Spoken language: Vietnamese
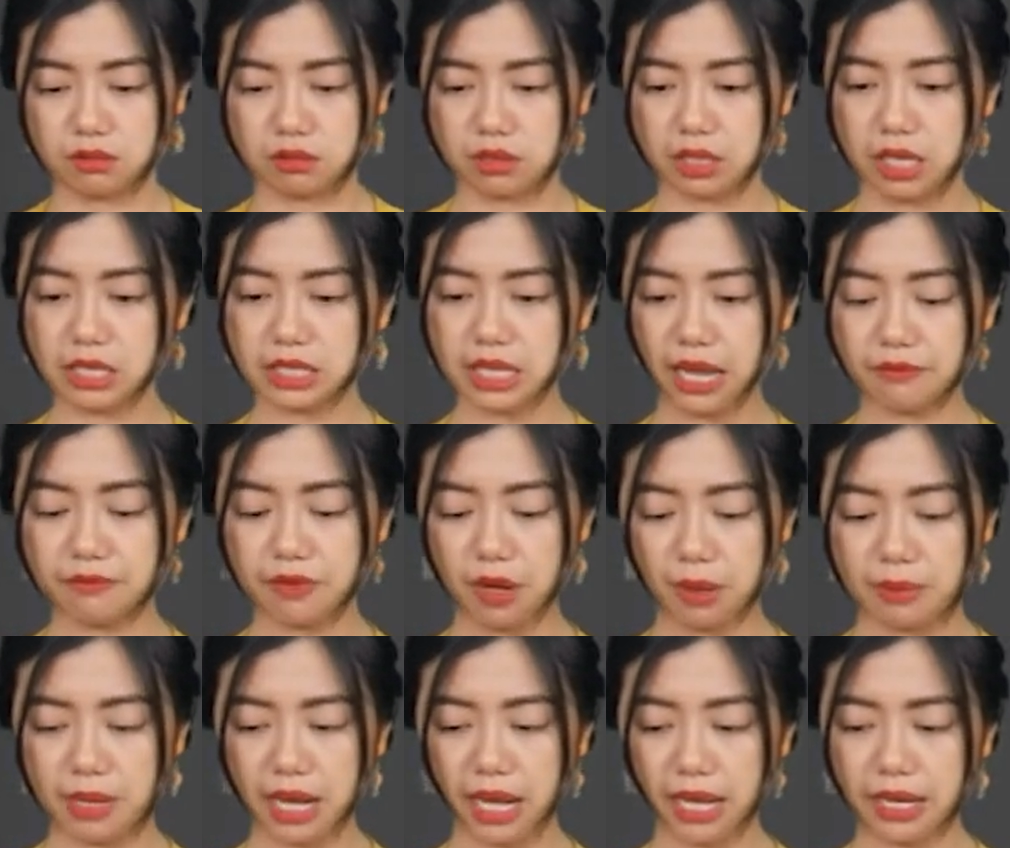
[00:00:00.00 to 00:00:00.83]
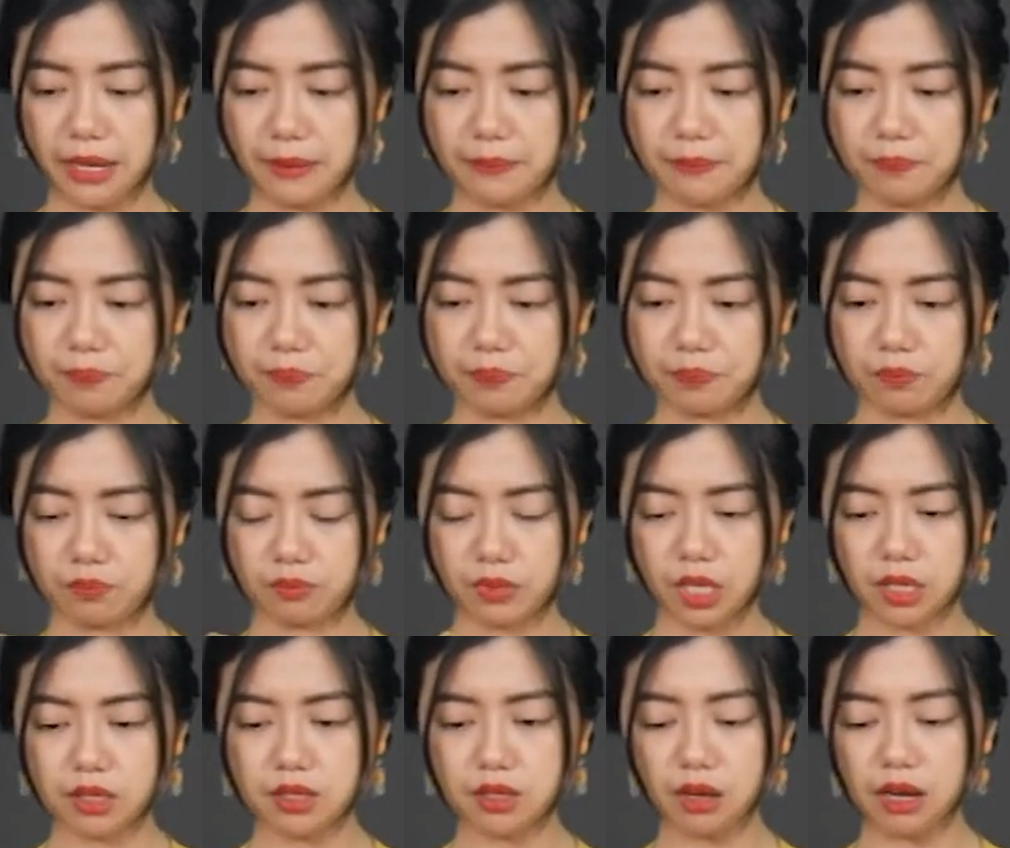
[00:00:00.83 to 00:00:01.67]
cái sản phẩm này
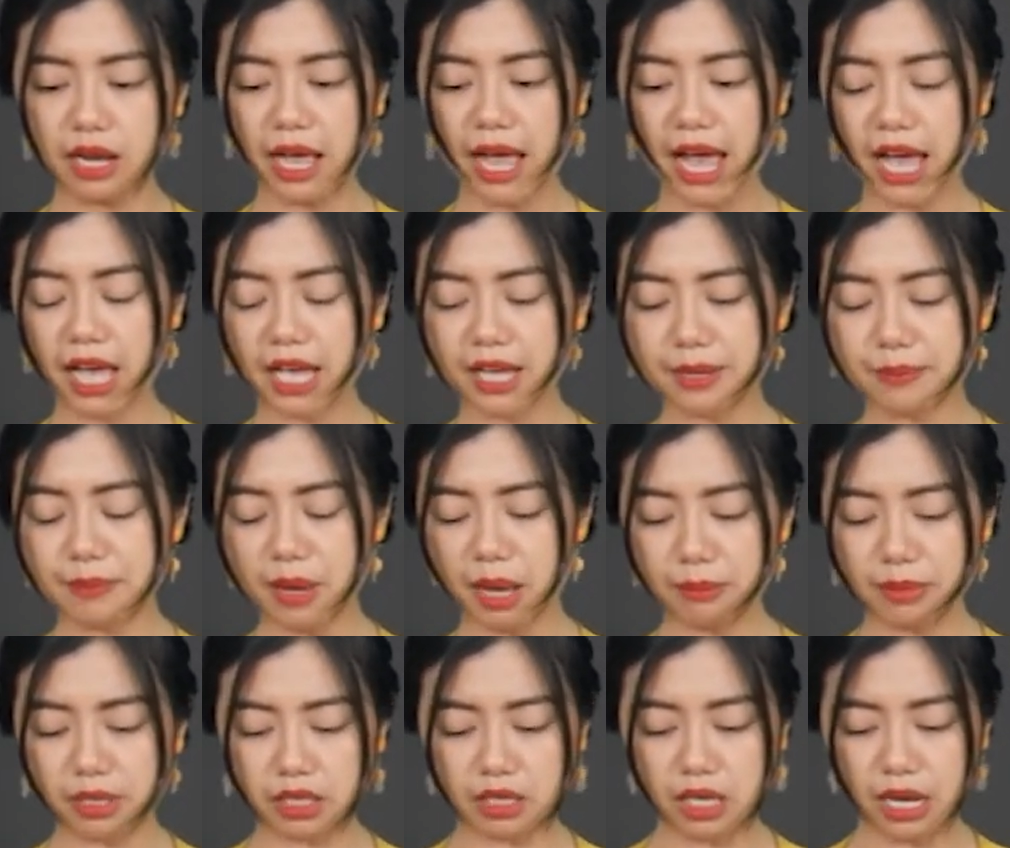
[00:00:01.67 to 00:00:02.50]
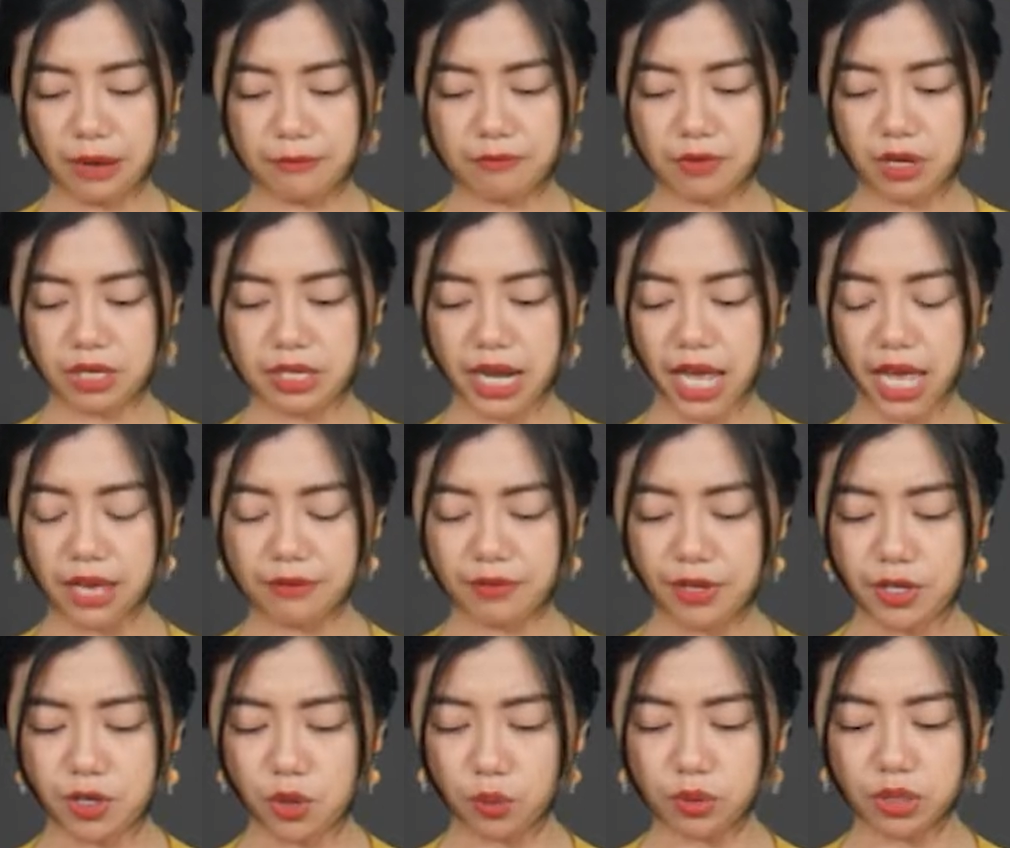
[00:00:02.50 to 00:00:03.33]
những ai mà mình gặp vấn đề
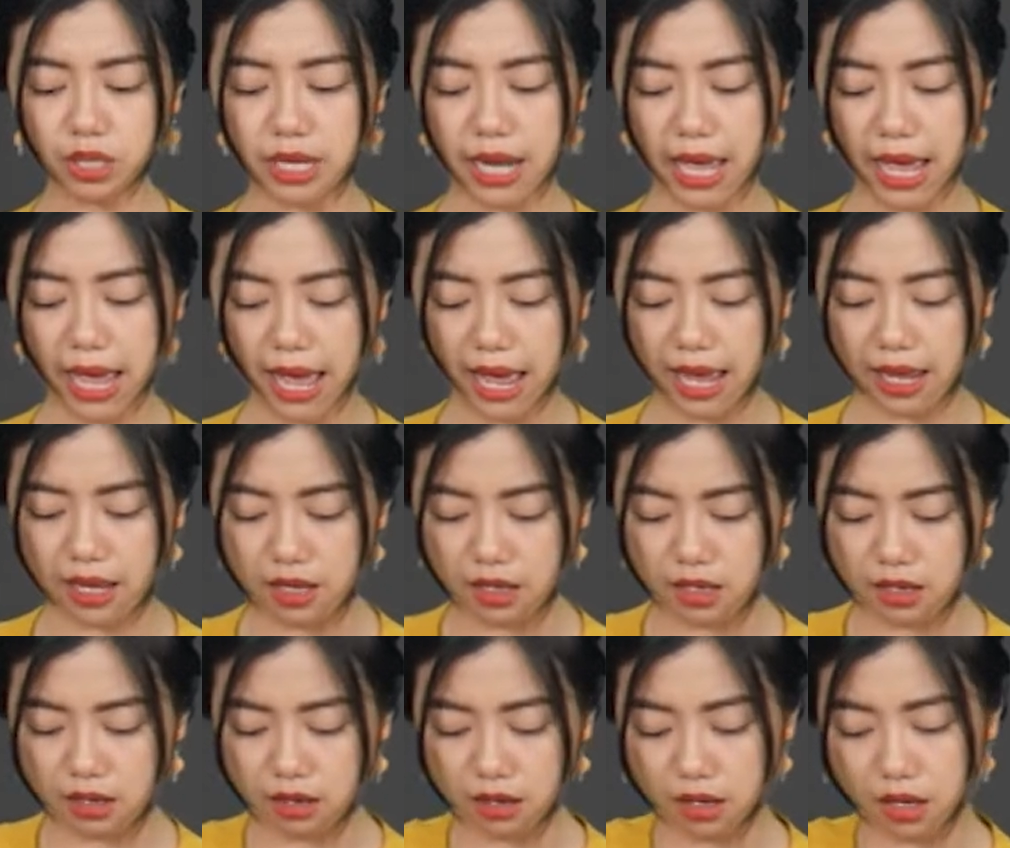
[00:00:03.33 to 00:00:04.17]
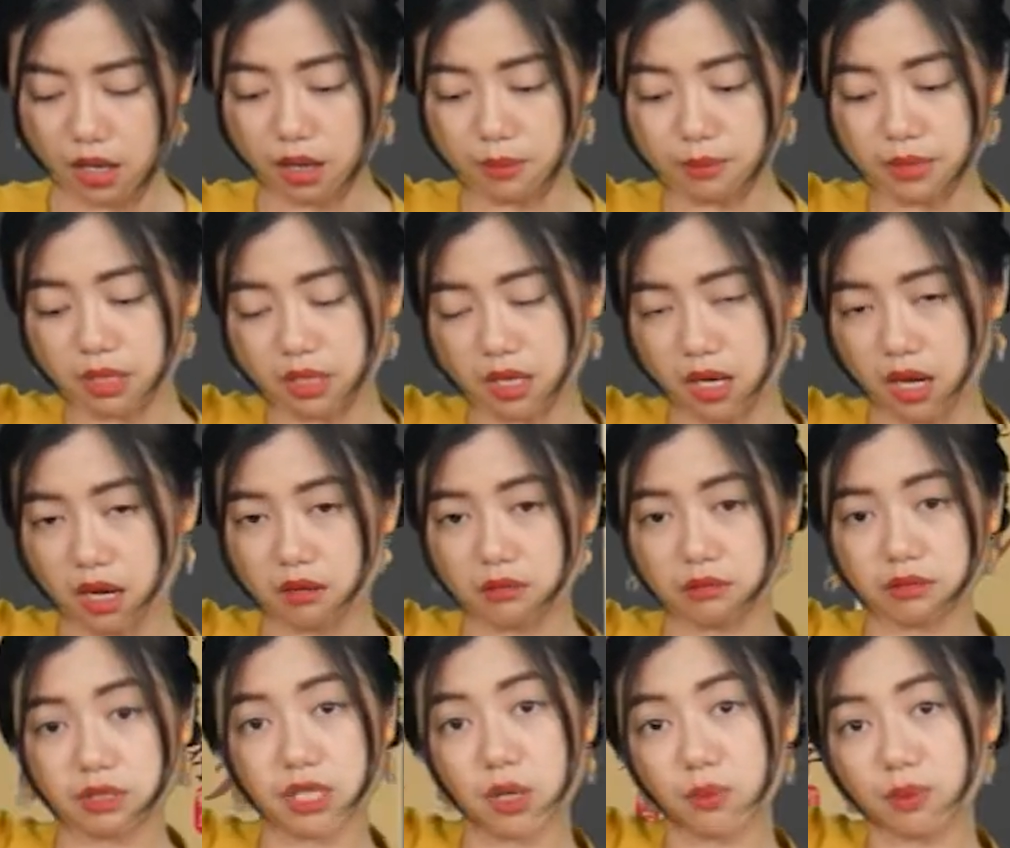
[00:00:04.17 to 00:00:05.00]
ví dụ như là uh, mình
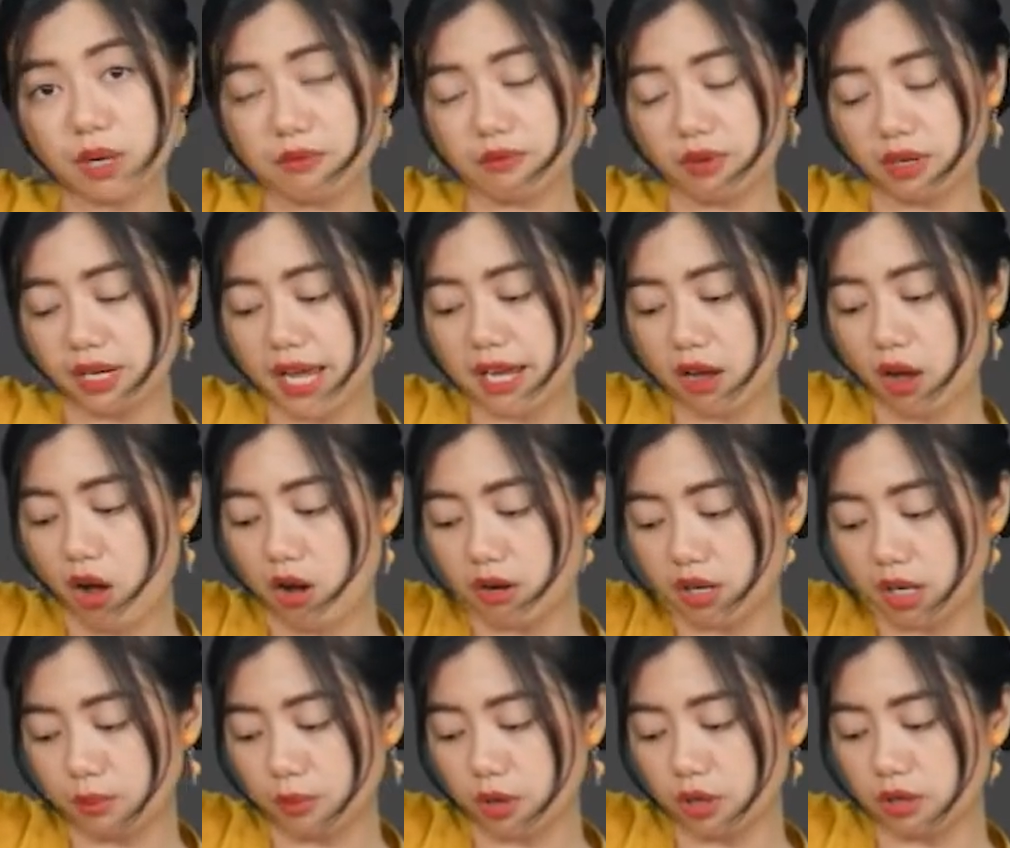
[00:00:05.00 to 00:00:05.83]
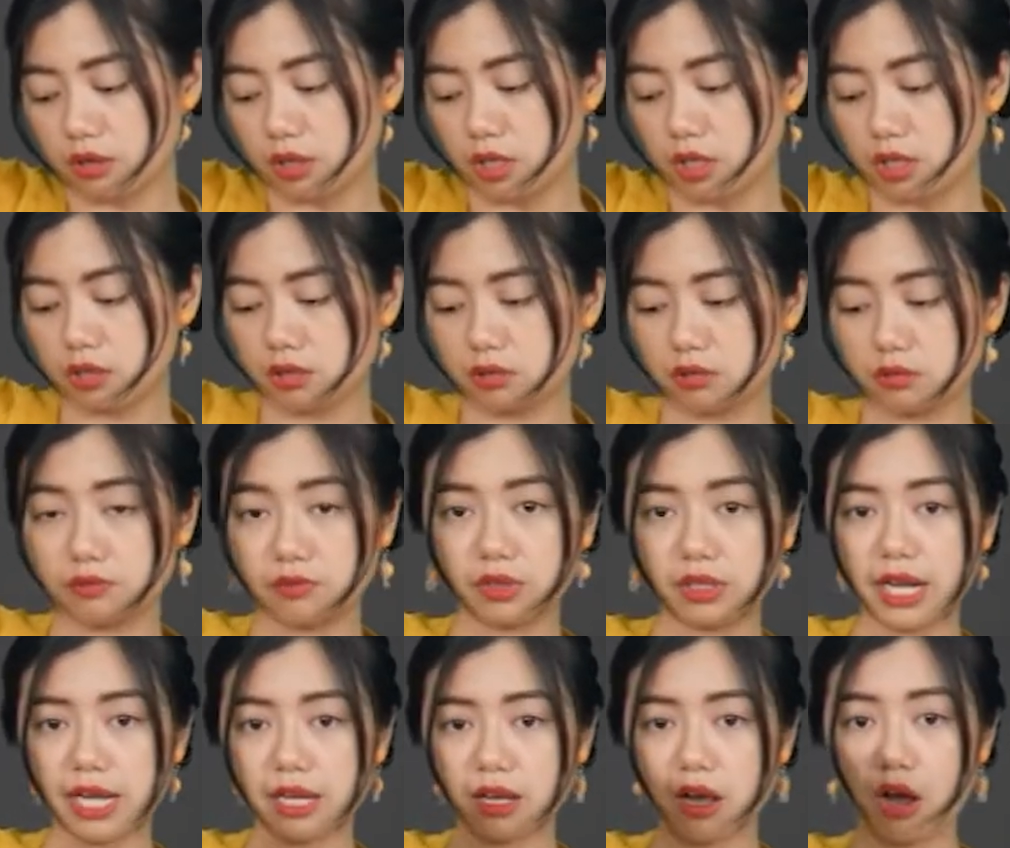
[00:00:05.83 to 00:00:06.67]
uh, trong này vẫn đang còn nè mọi người
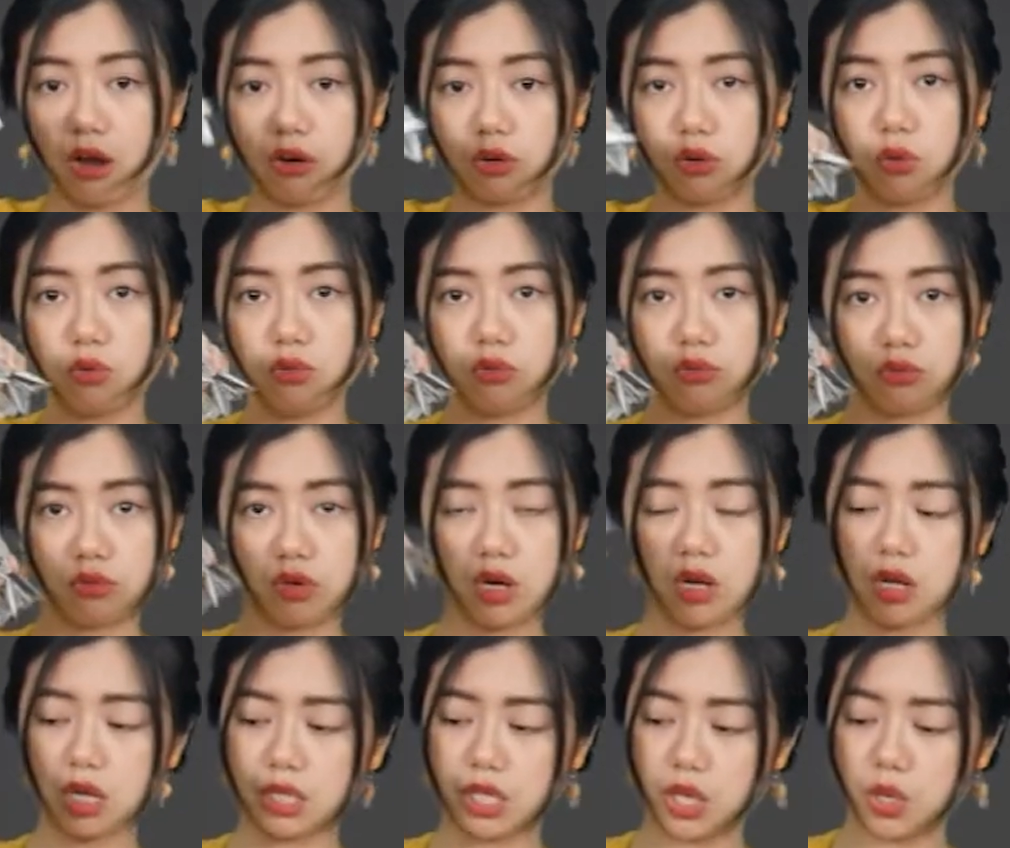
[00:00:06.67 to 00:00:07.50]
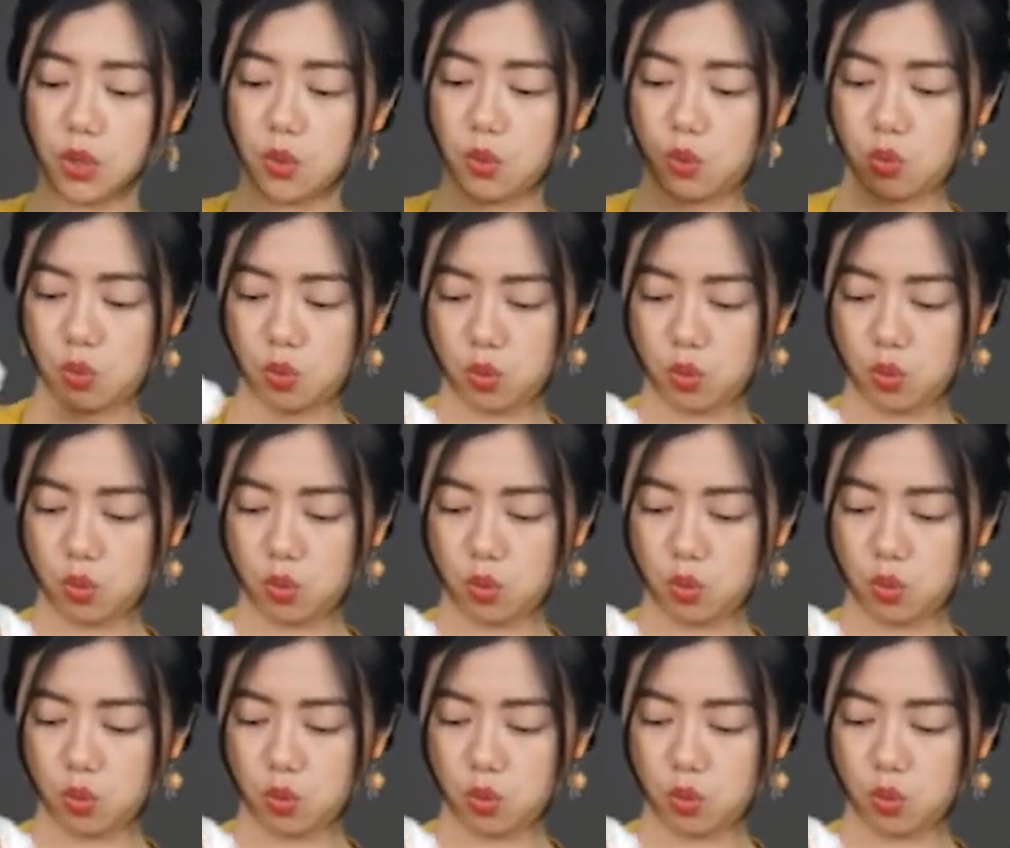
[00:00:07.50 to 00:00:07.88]
vẫn đang còn luôn rất là nhiều